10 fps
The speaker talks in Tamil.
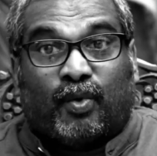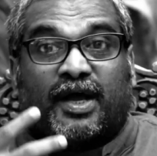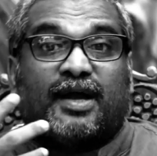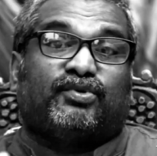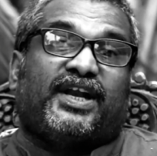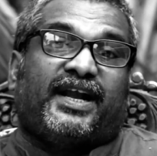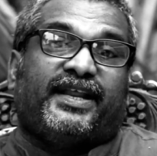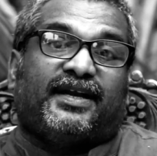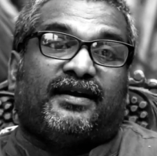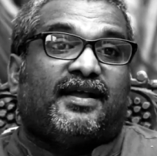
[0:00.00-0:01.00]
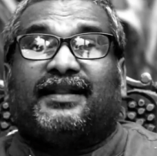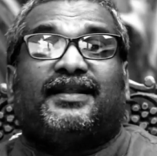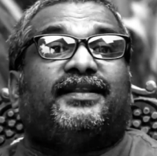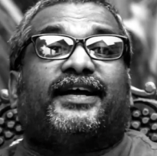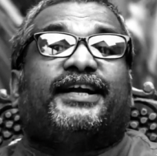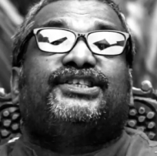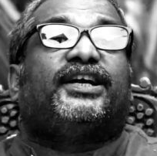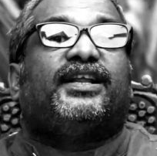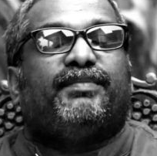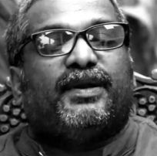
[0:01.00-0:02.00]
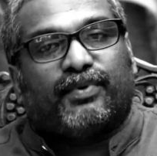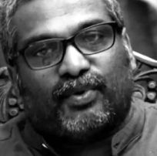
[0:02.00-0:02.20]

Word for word: ஊடக முதலாளிகள் அந்தந்த கட்சிகளின் பின்